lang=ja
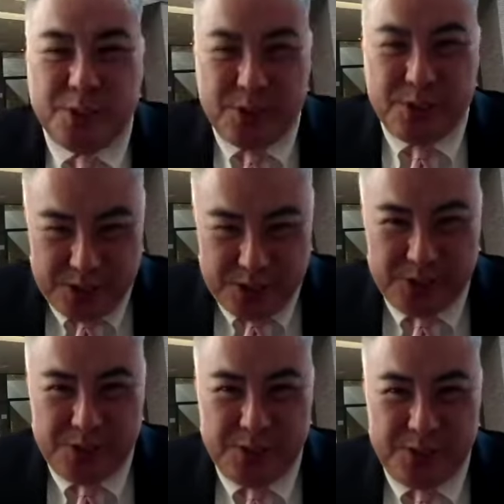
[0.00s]
です。う
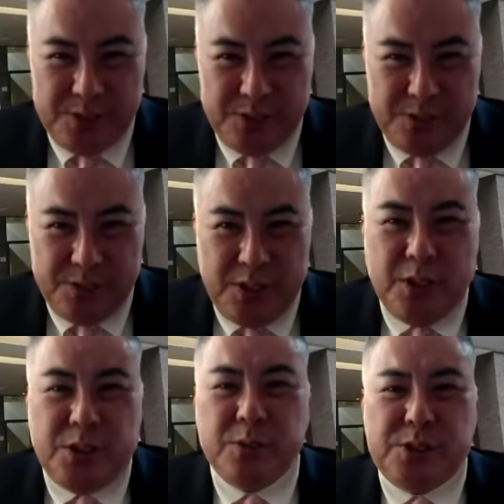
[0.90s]
ん死
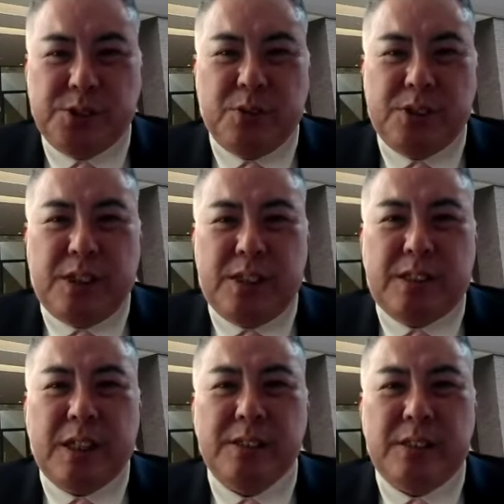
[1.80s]
後実を置いただけでは
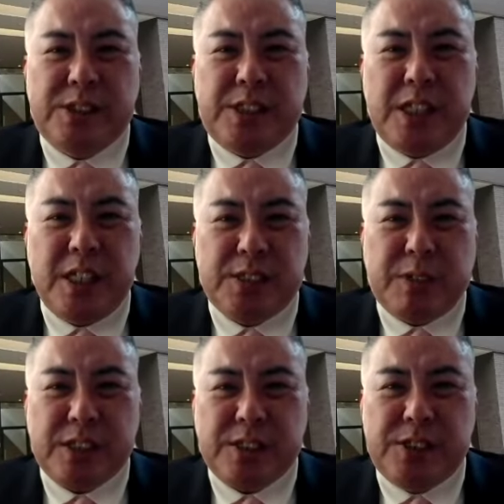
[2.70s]
単なる私的な、
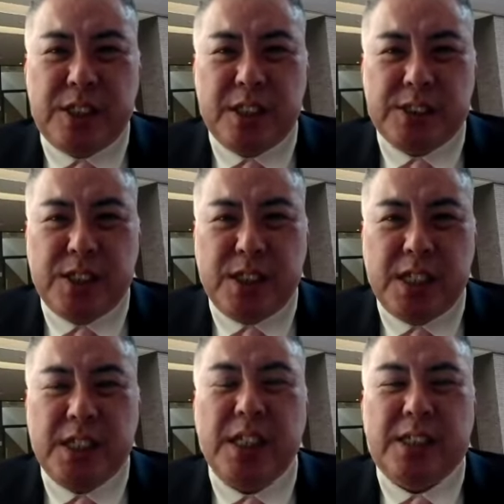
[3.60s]
私的な政
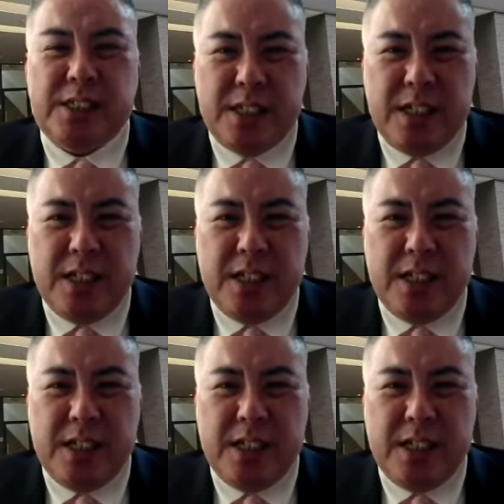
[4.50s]
権であって、